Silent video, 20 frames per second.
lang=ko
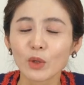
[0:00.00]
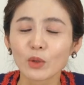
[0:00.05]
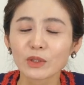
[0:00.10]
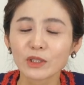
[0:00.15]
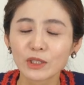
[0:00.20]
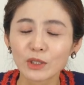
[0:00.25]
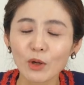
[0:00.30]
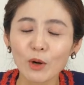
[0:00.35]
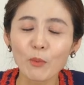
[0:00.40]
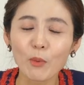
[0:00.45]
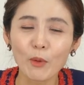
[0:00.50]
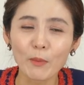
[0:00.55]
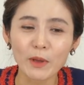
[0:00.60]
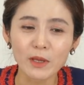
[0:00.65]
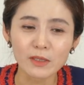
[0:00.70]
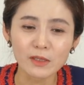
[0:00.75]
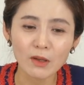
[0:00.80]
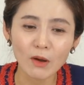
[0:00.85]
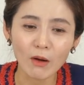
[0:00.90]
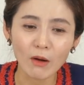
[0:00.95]
저는 그걸
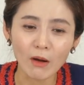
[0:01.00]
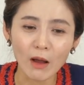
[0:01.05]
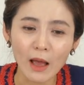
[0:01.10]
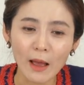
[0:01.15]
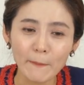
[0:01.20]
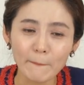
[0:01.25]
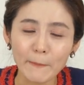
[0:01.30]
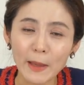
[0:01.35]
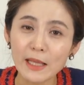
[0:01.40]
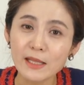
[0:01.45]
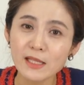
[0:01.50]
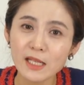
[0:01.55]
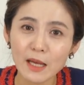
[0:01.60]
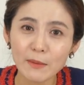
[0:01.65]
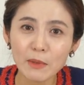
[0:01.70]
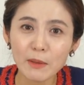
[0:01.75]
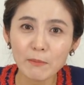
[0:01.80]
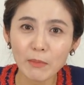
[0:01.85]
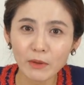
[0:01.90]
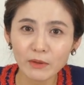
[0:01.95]
보면서
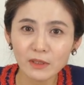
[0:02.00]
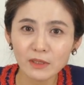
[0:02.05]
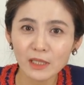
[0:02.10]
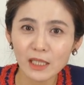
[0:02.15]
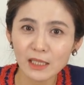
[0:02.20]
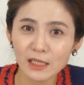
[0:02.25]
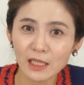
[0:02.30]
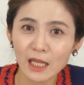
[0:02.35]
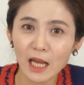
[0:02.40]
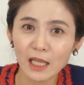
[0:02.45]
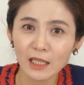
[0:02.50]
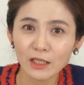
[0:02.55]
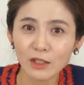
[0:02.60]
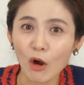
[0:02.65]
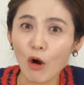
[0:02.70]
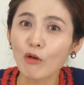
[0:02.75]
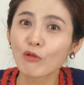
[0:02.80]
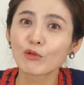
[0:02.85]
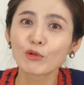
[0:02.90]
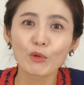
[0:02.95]
벤자민 버튼의 시간은
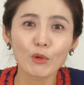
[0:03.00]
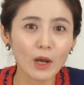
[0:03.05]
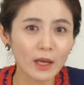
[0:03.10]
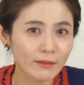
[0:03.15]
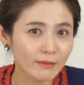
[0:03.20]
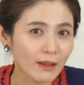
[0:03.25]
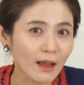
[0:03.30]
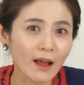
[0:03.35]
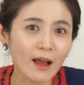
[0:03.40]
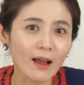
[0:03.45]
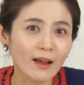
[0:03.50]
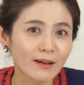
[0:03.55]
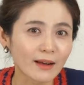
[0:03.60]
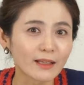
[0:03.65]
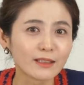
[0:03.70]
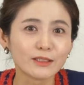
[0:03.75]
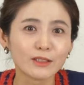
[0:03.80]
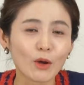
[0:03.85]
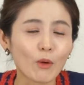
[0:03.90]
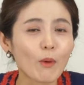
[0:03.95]
거꾸로 간다
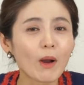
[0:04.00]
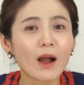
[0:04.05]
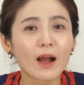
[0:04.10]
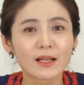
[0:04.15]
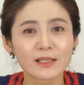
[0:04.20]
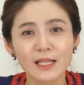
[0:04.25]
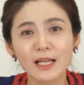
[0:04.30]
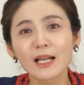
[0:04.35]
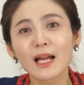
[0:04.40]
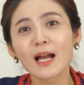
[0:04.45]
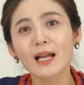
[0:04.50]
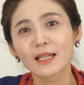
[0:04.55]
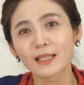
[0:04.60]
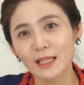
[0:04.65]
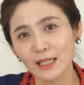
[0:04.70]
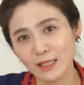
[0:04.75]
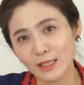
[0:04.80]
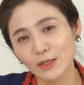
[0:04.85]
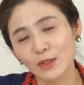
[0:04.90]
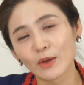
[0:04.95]
라는 영화가 생각이
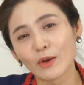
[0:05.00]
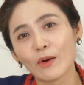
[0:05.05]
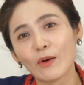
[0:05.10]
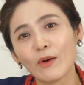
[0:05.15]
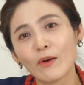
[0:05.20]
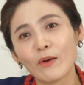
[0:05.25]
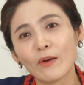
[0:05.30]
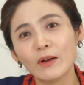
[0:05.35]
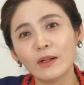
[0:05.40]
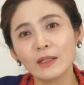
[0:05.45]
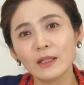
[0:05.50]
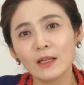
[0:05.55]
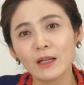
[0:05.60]
났어요.